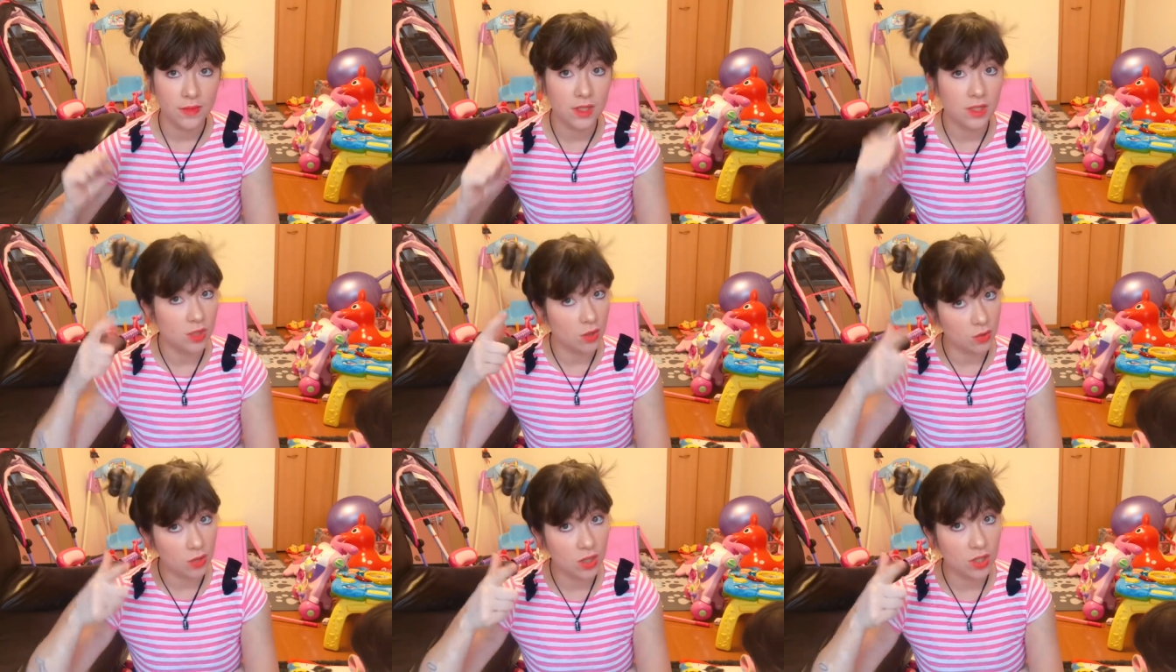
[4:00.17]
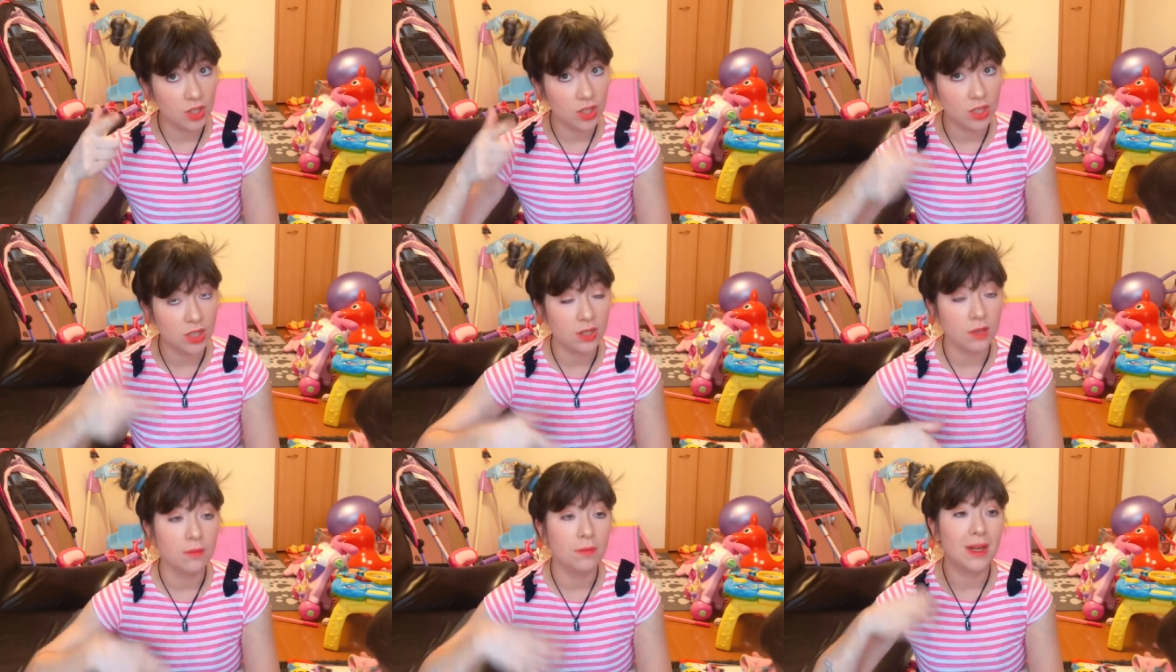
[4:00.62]
Que já é outra
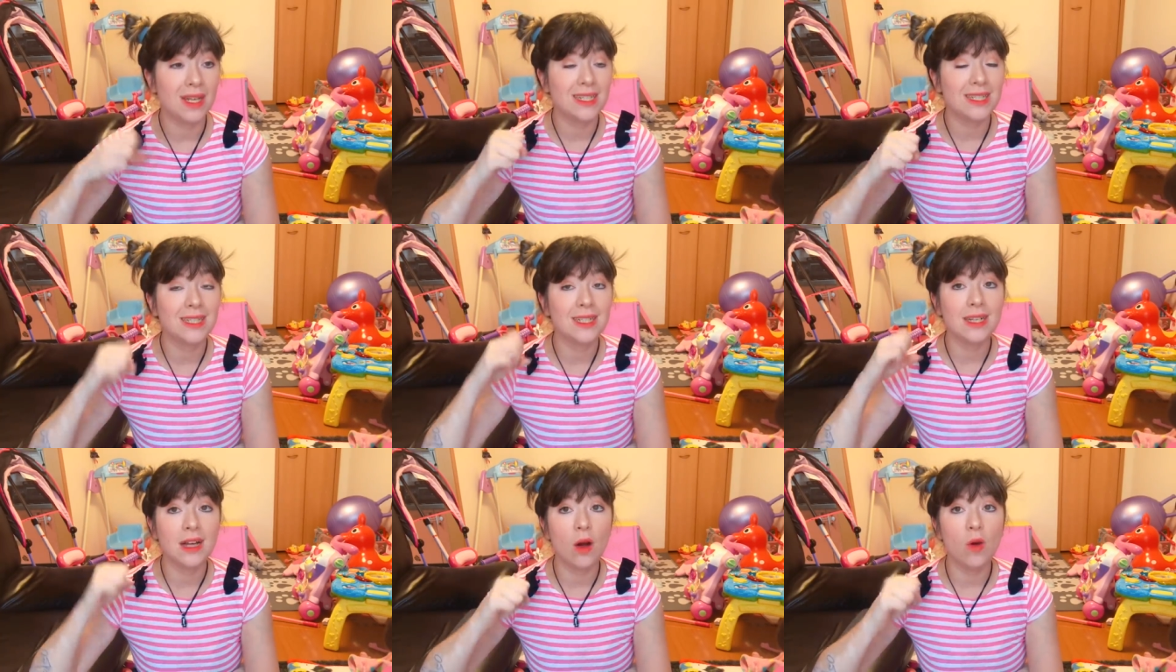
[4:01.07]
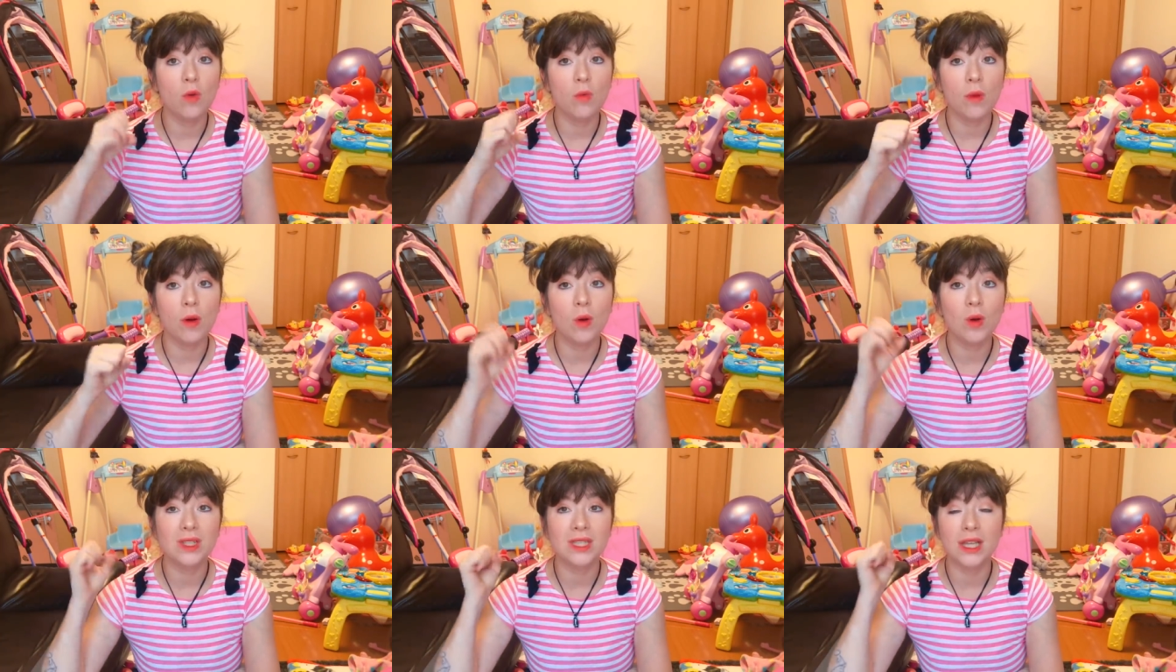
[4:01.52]
dica. Mastigar
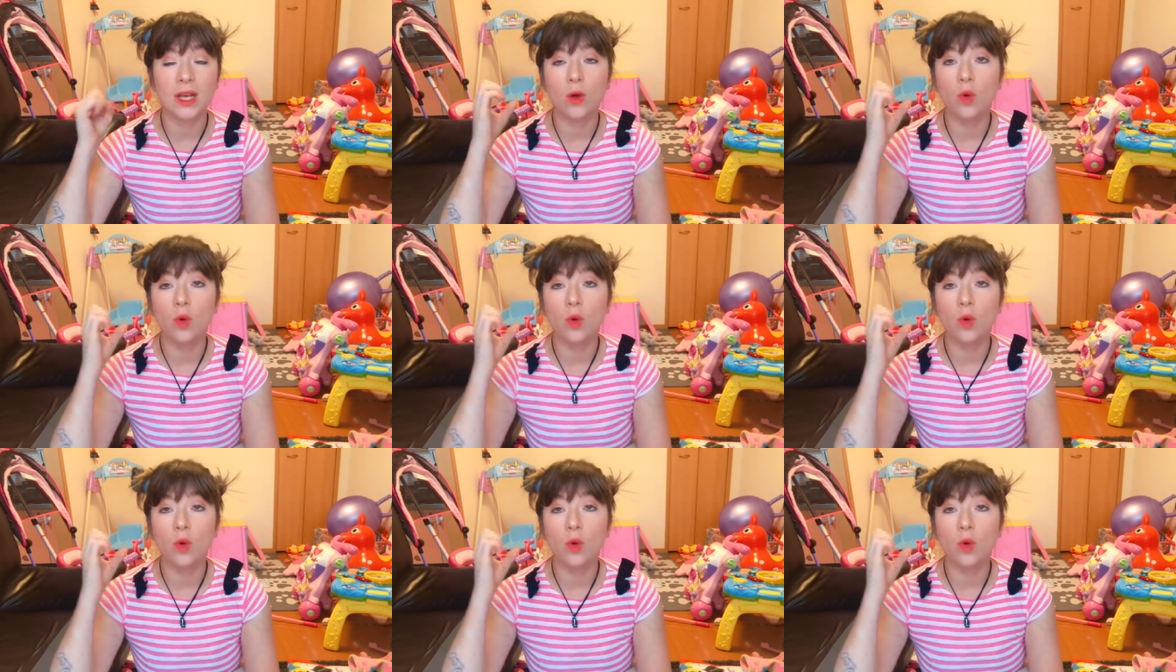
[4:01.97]
alguma coisa.